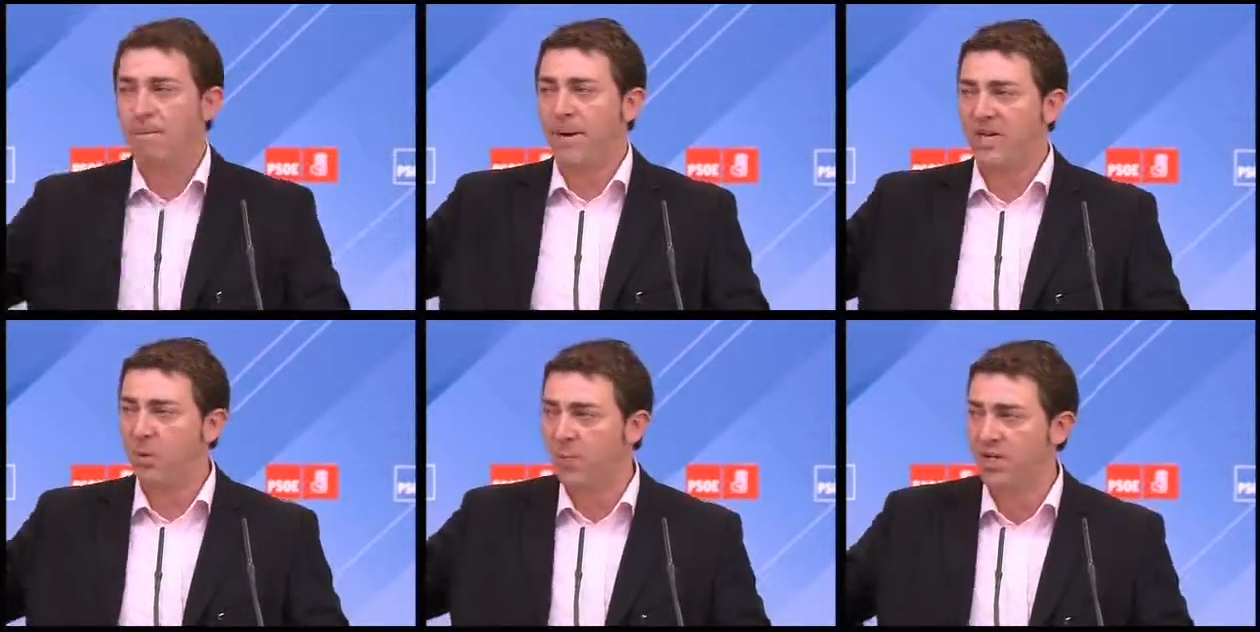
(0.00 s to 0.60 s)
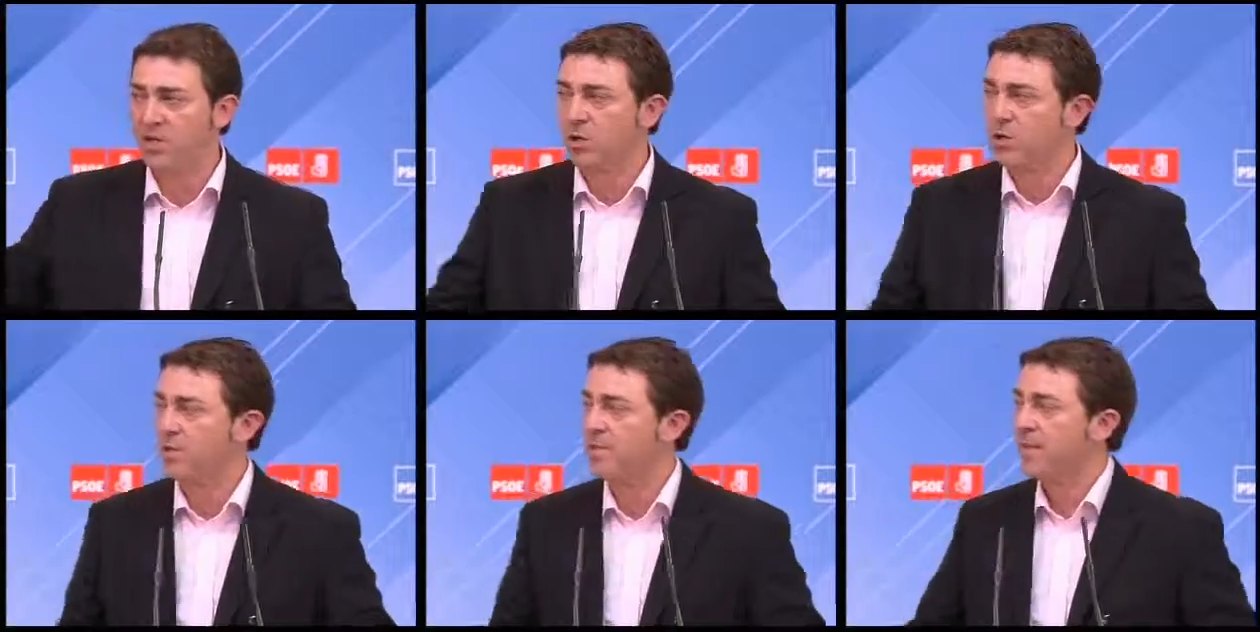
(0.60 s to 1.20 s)

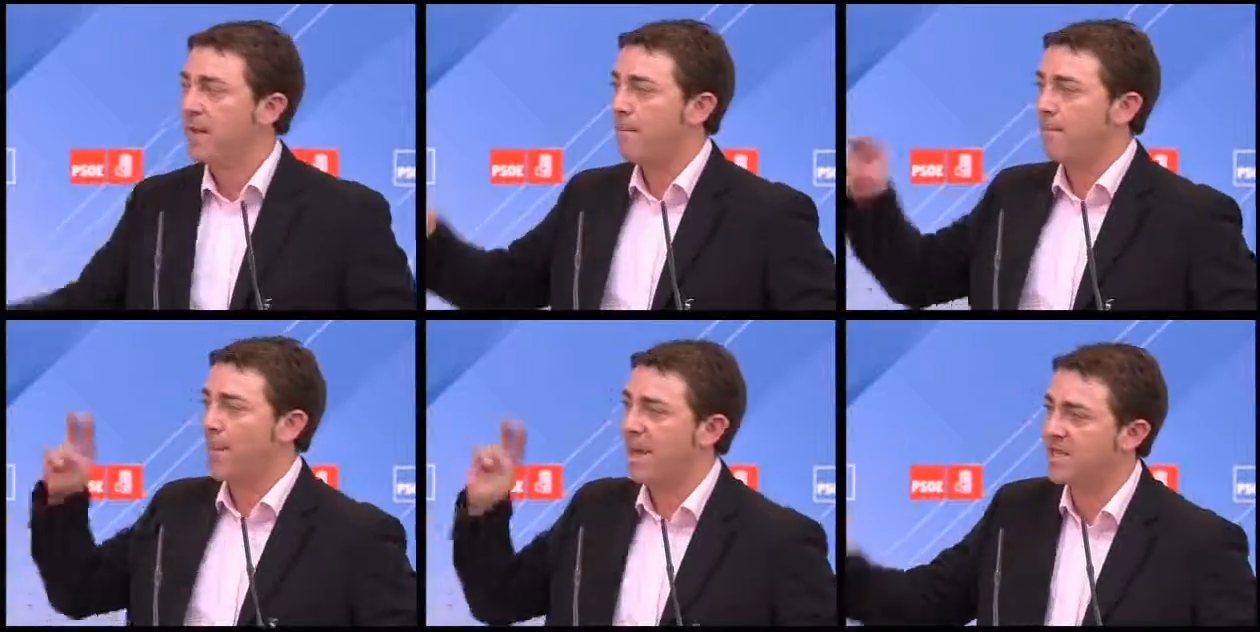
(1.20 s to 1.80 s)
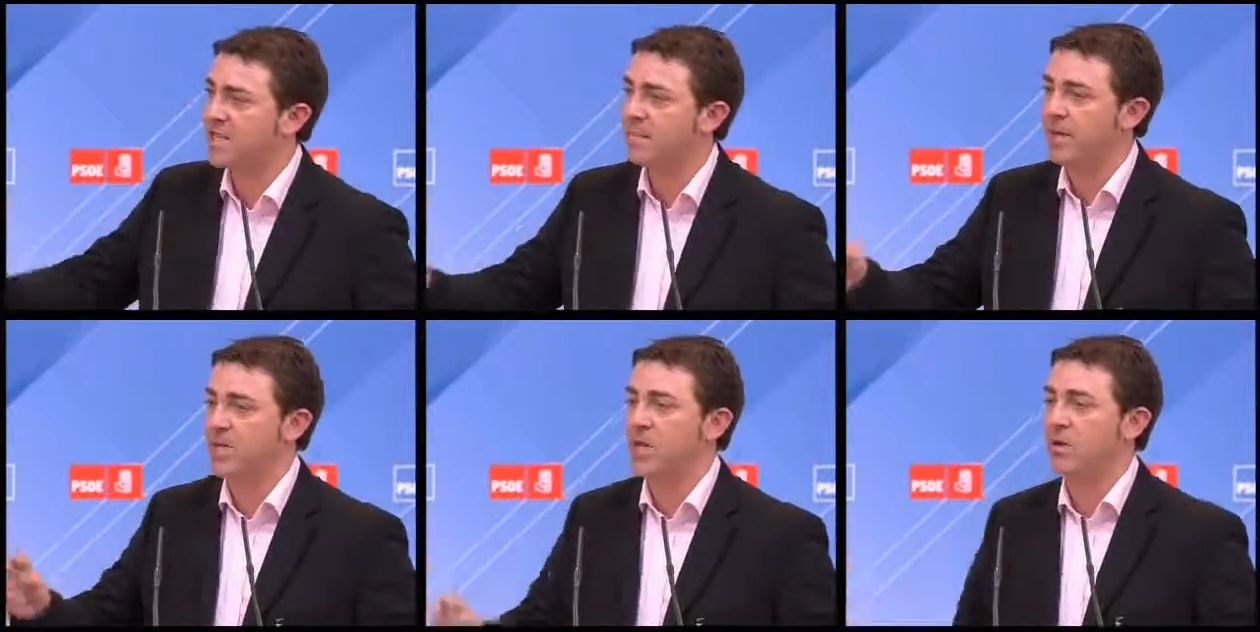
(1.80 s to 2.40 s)
presupuestos, planes de
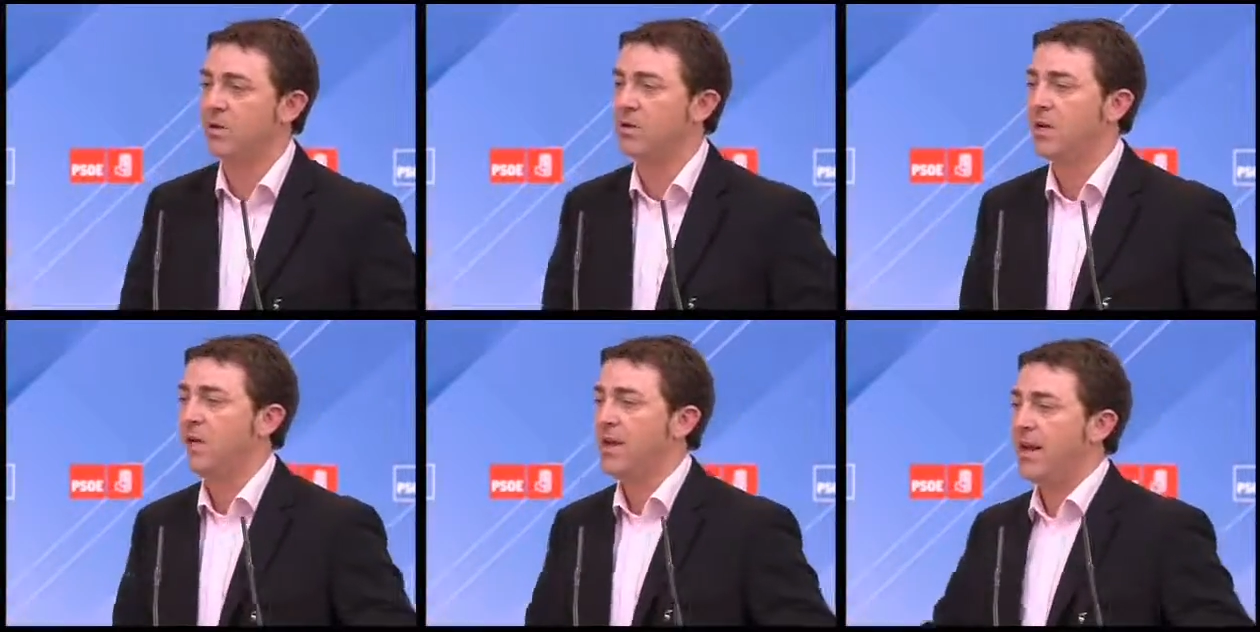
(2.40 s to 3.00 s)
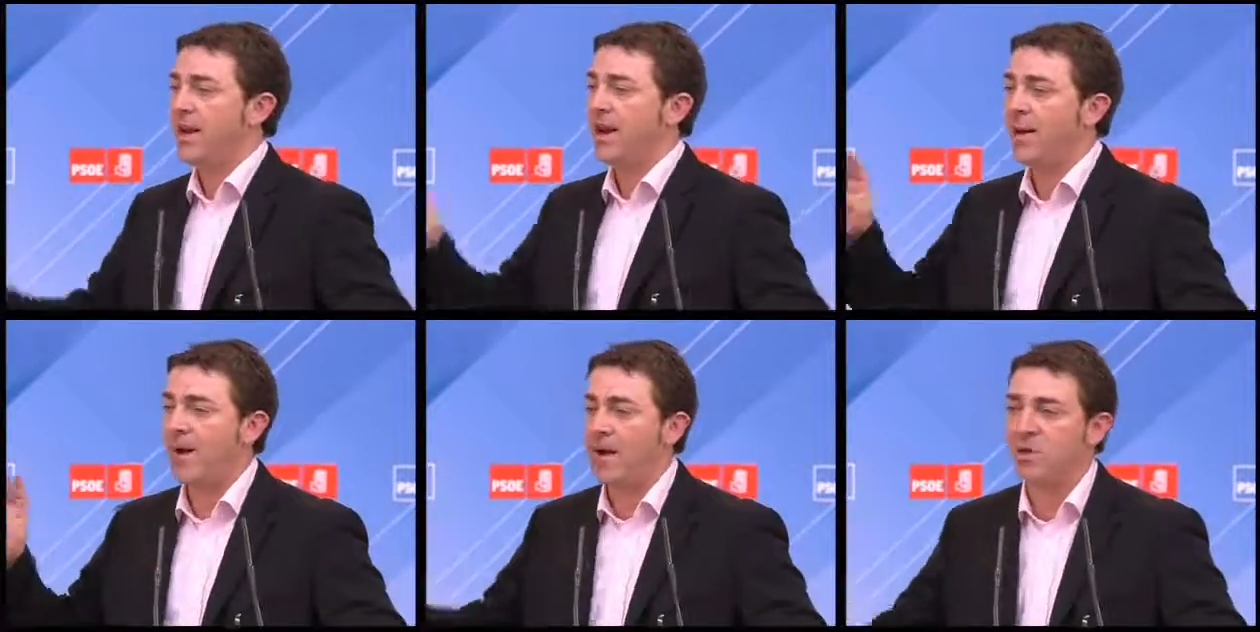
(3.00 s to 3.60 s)
inversión,
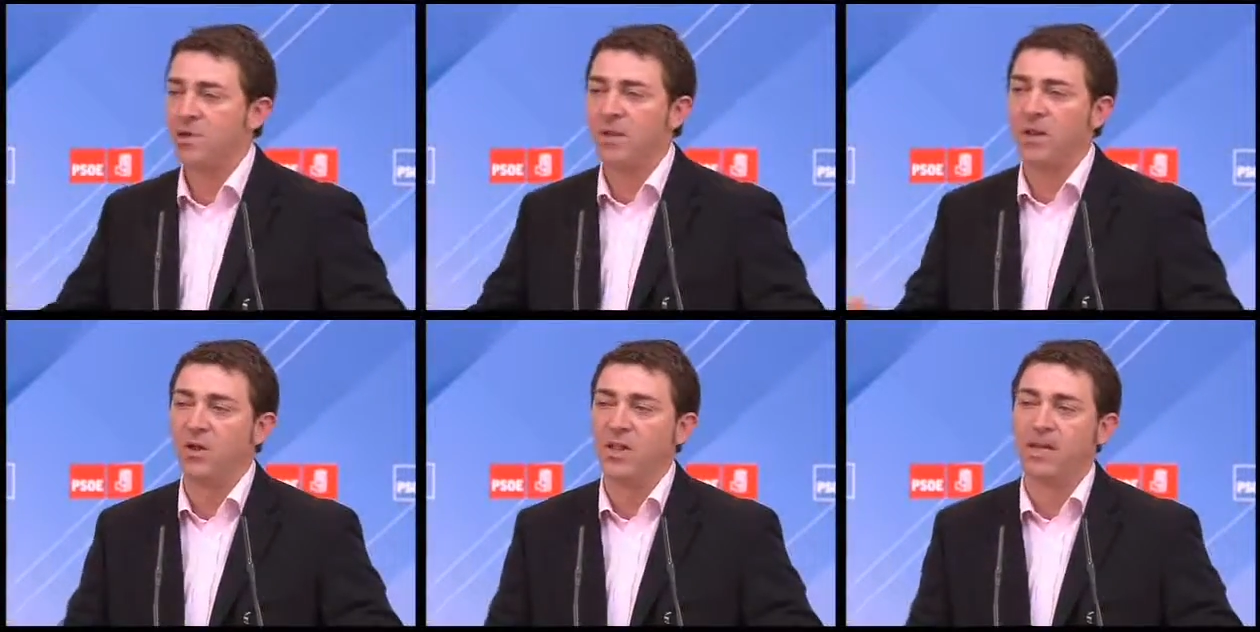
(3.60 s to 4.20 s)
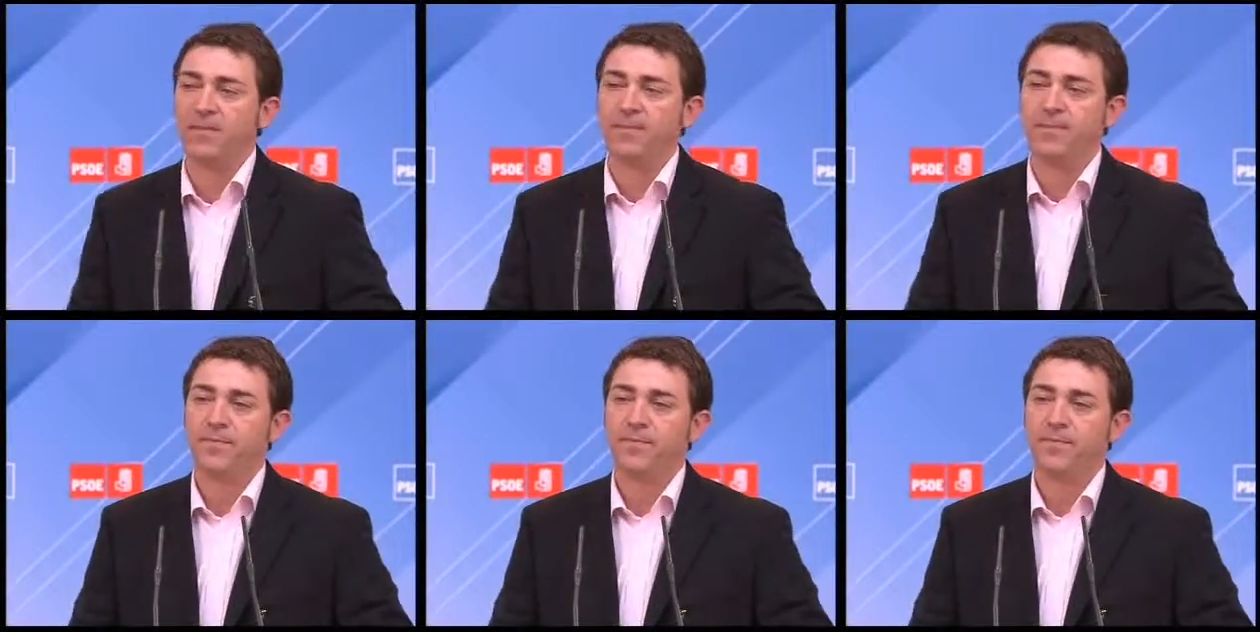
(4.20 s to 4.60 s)
Navarra 2012